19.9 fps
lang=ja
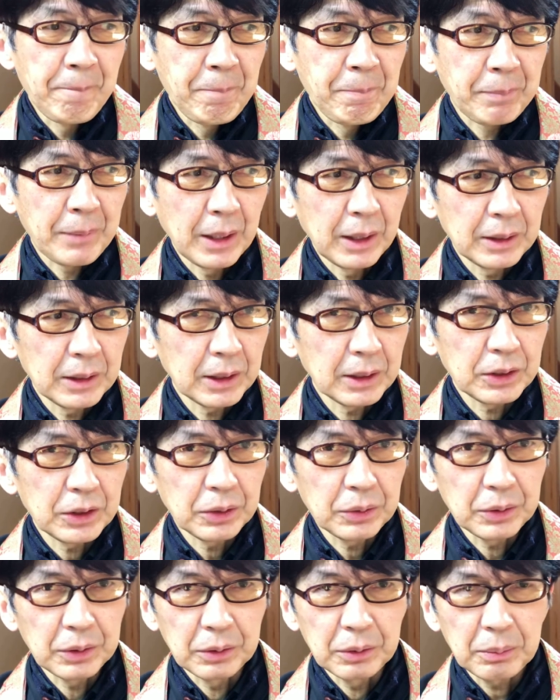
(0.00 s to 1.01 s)
ね、ただ
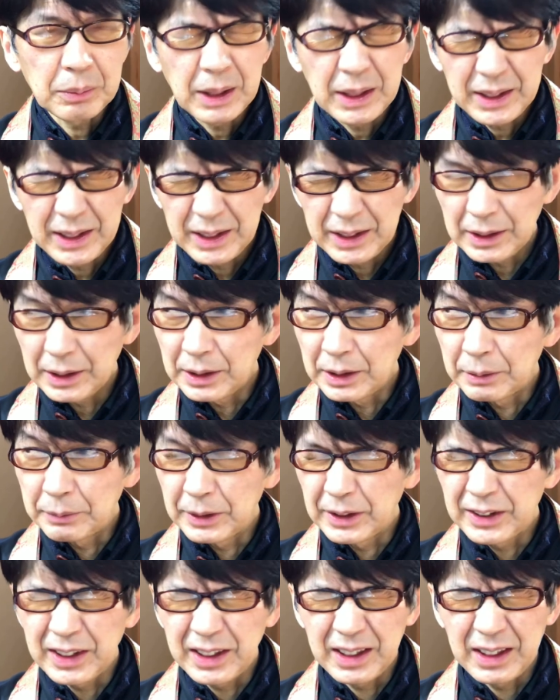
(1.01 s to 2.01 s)
ちょっとお参りに関なん
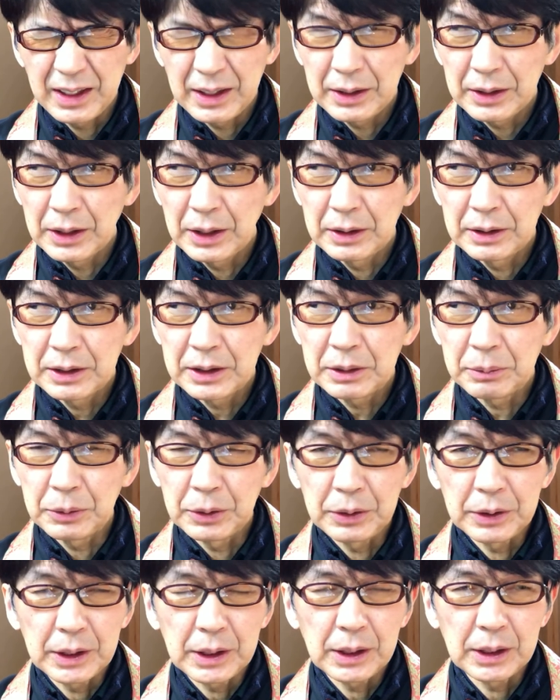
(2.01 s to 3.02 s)
ですがいつも
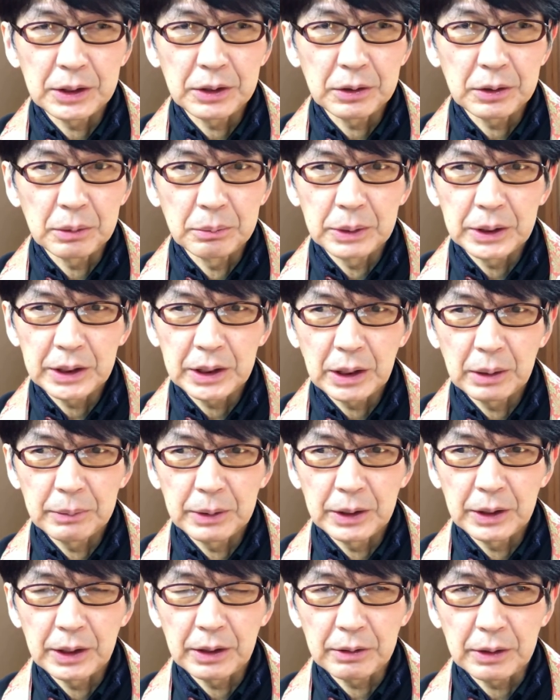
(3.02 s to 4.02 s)
よりかはちょっと短
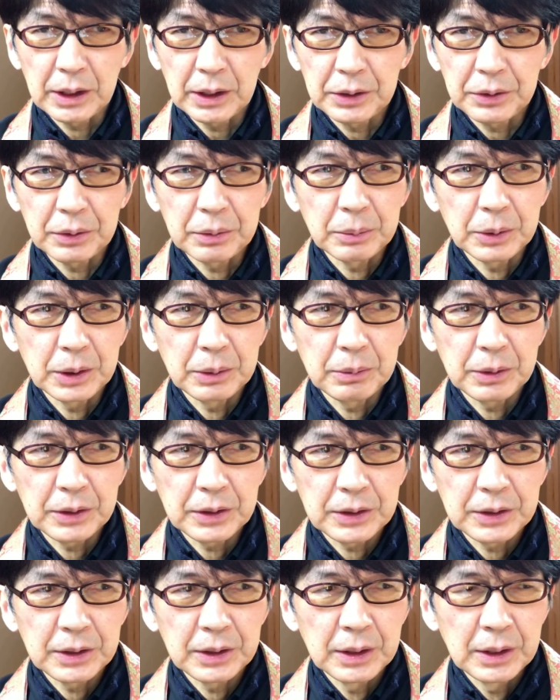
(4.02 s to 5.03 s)
めになるかと思いま
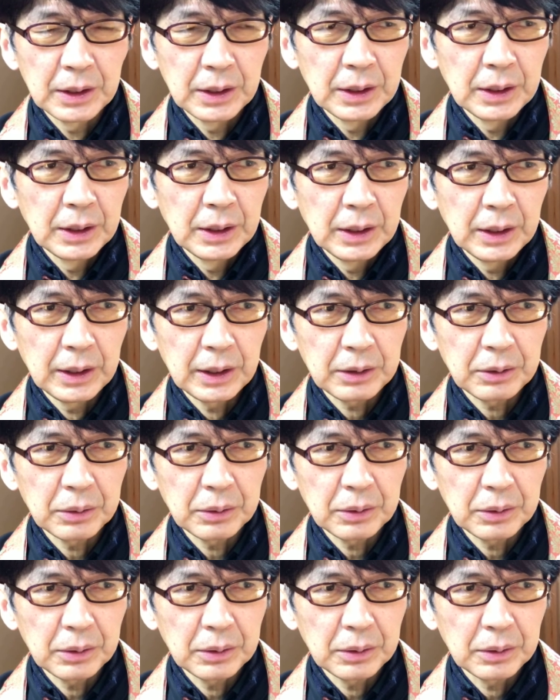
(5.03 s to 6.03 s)
す。こ
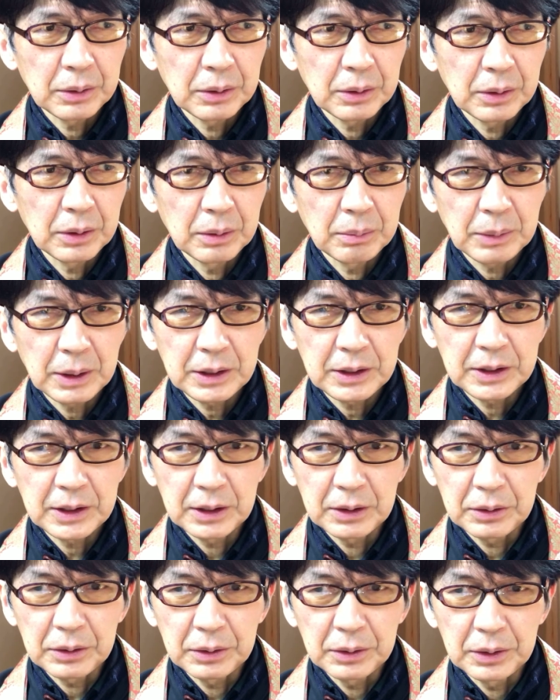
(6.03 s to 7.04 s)
の牧
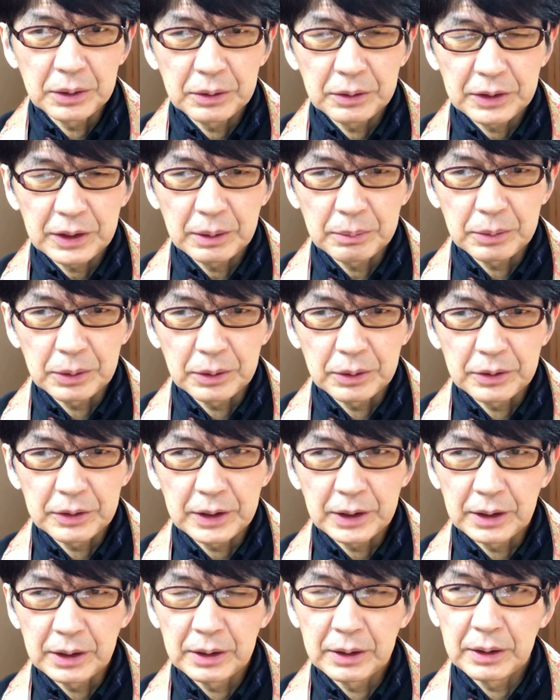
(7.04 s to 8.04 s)
さんと与三郎
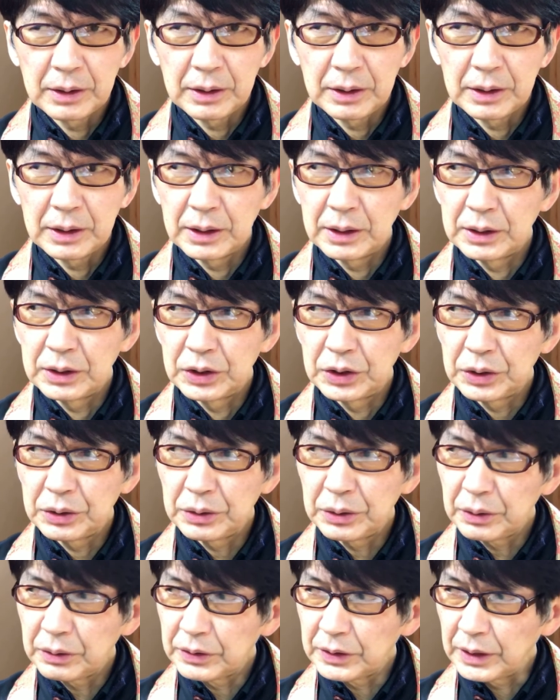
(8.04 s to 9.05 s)
さん
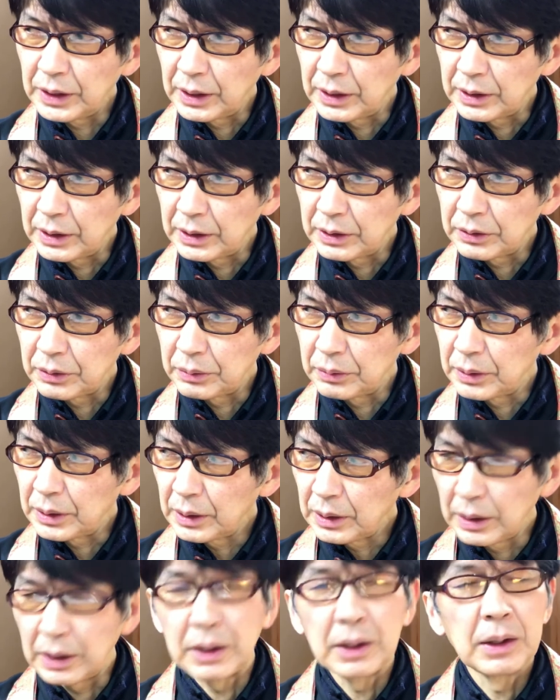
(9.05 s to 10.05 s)
14歳離れてるのか
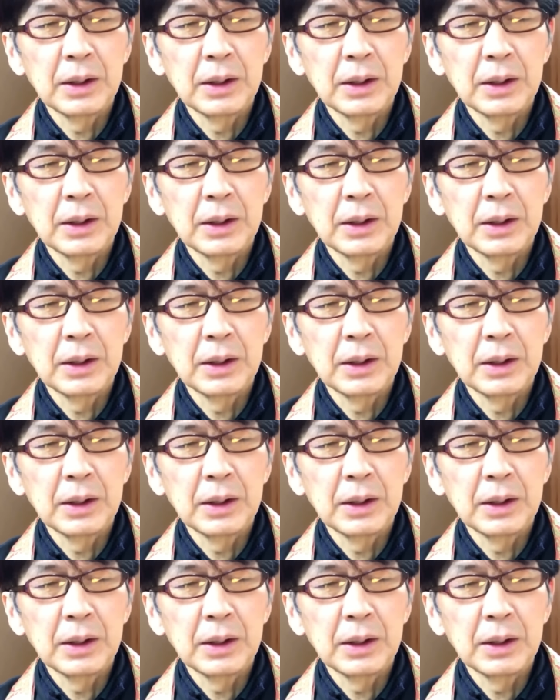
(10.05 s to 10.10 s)
な